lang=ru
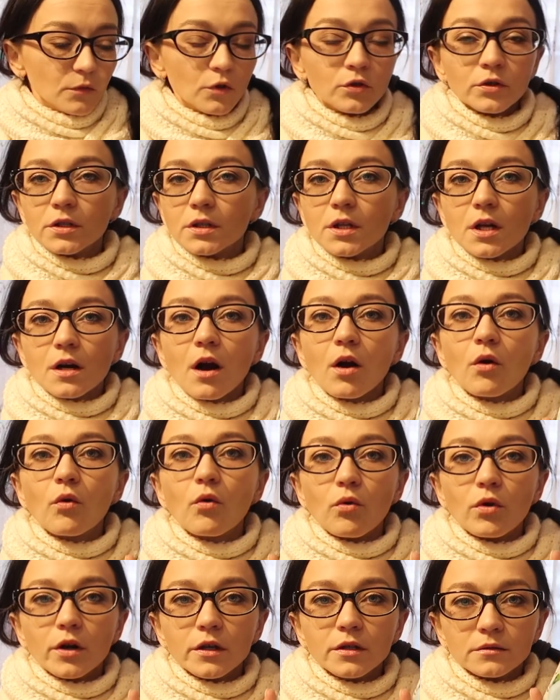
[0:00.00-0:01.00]
Он
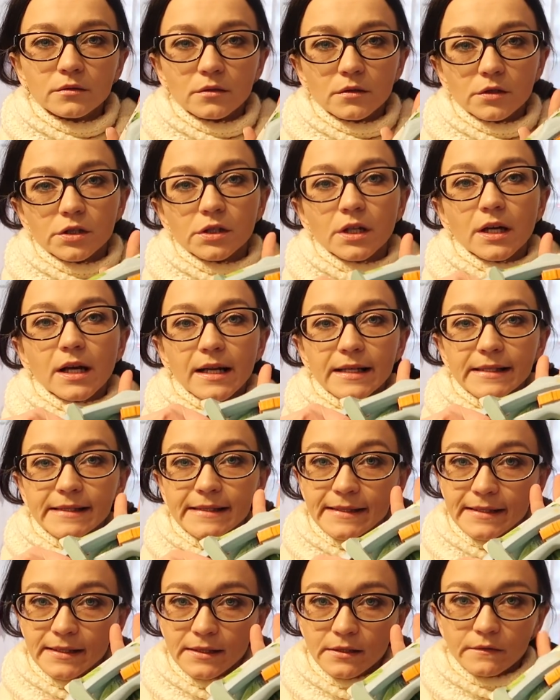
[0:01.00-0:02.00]
недорогой, очень
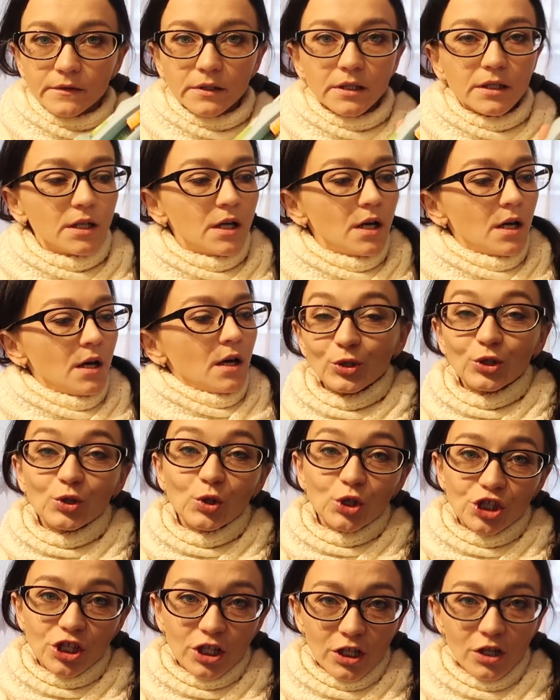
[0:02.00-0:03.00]
красивый, он
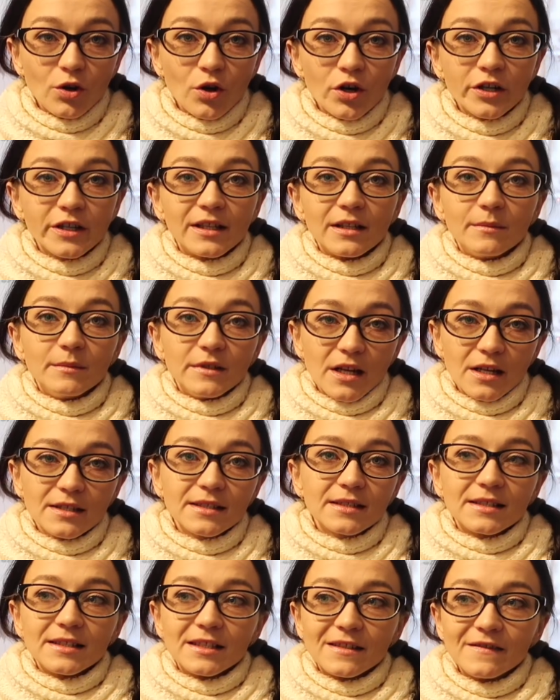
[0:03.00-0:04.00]
очень легкий. Для меня
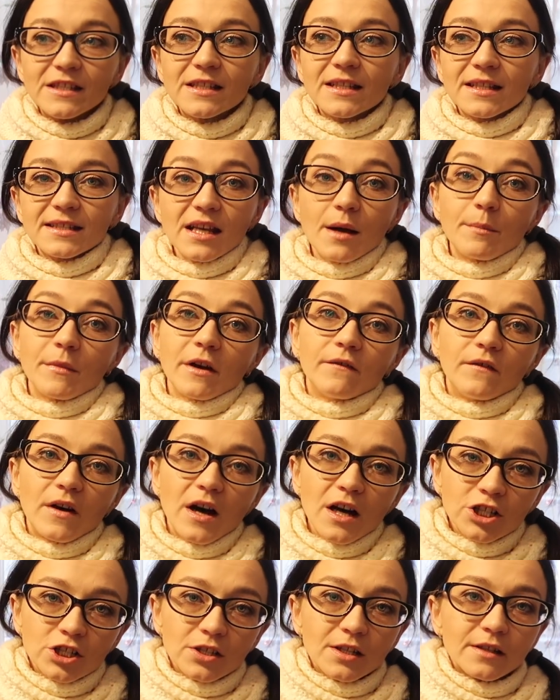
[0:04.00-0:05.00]
действительно самое
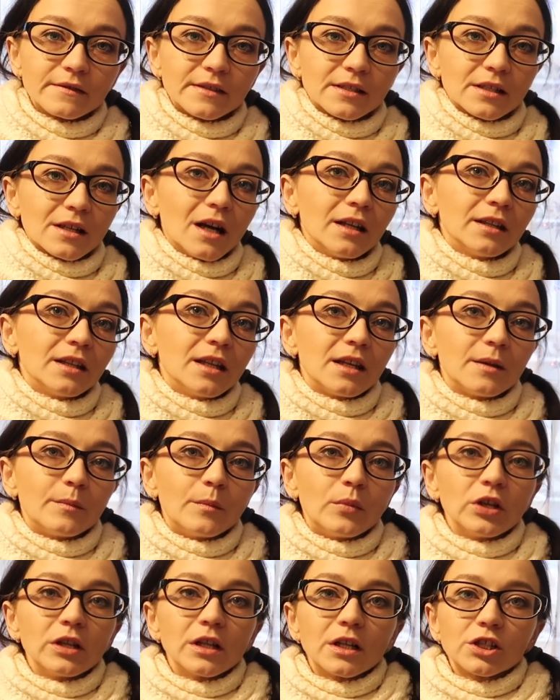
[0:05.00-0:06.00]
важное в секаторе
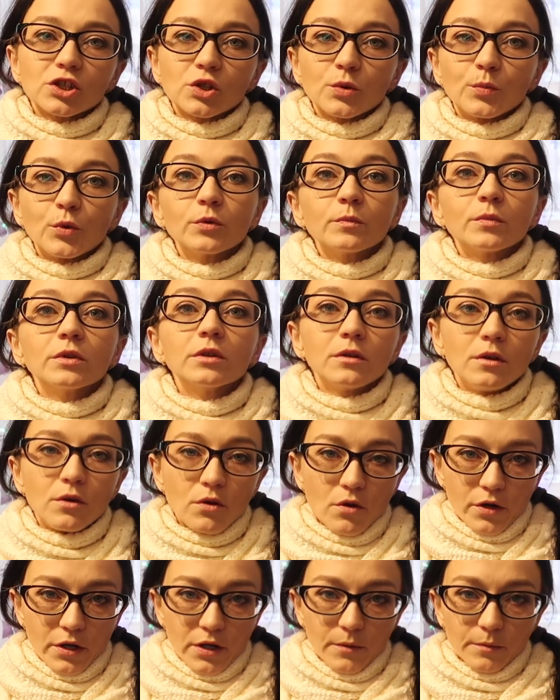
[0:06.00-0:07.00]
было, чтобы он был
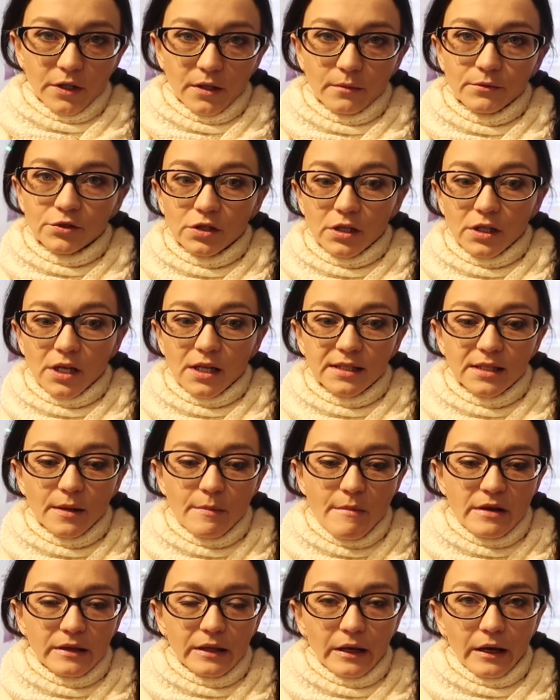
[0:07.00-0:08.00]
легкий, потому что я
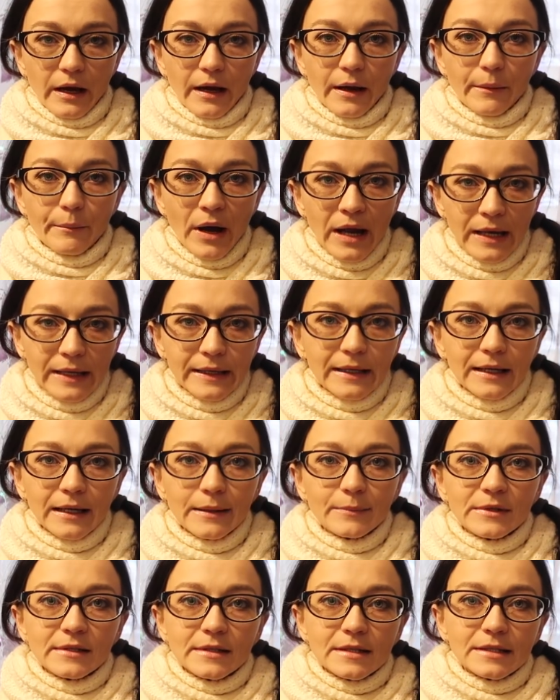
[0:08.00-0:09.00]
сама такая
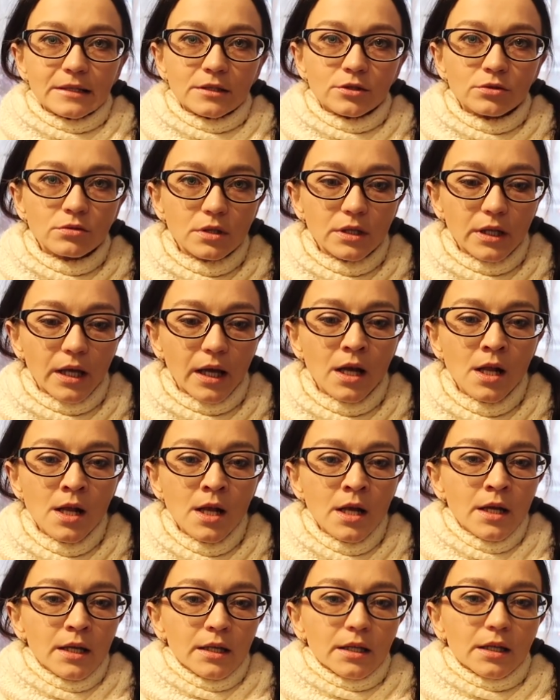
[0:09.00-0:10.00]
маленькая, миниатюрная,
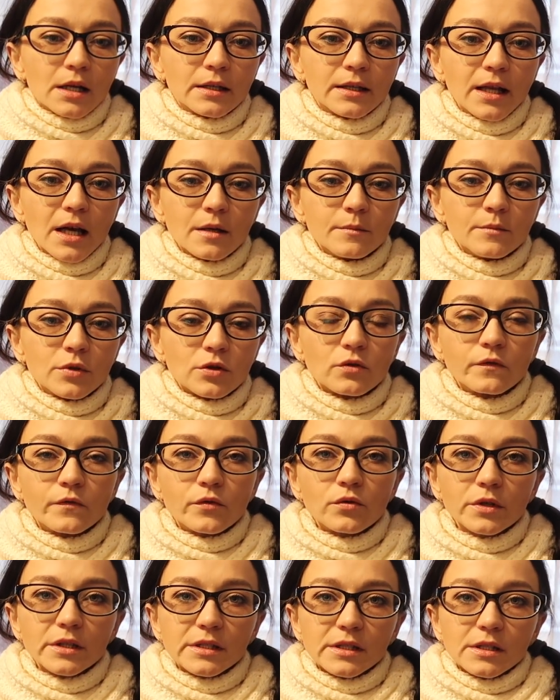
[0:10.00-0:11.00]
и когда я беру
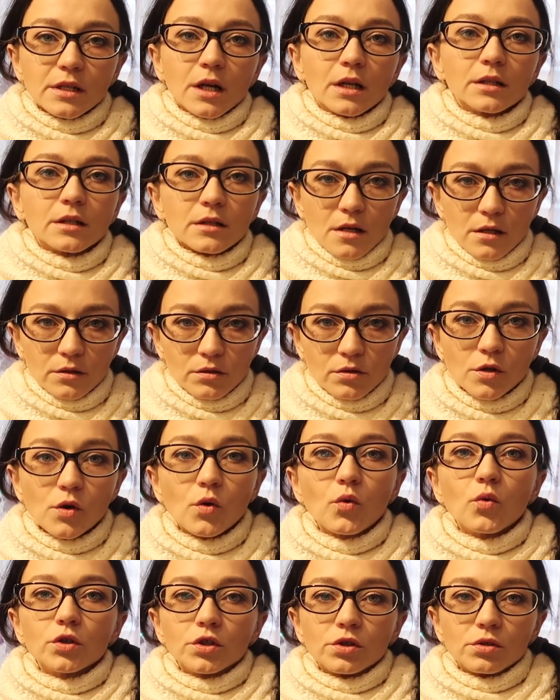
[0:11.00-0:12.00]
в руки секатор,
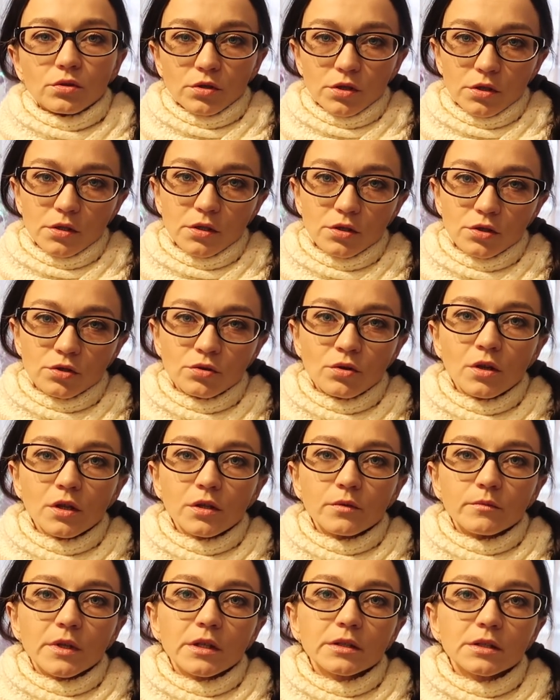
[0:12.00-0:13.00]
который очень-очень
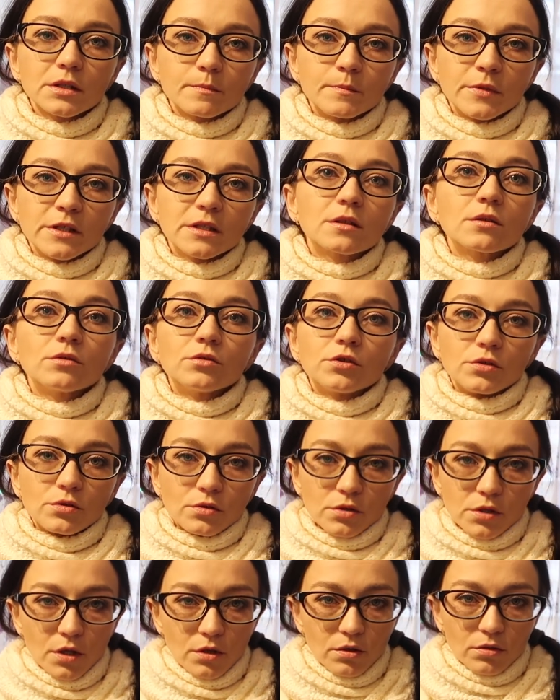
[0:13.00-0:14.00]
тяжелый, у меня быстро
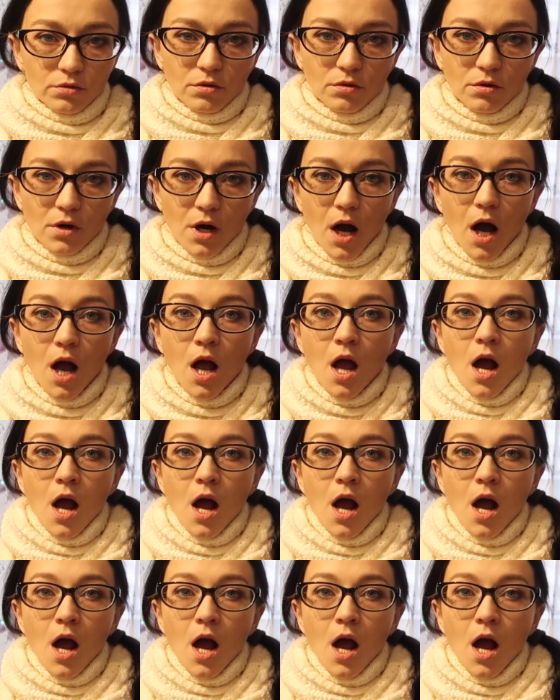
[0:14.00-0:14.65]
очень устает рука.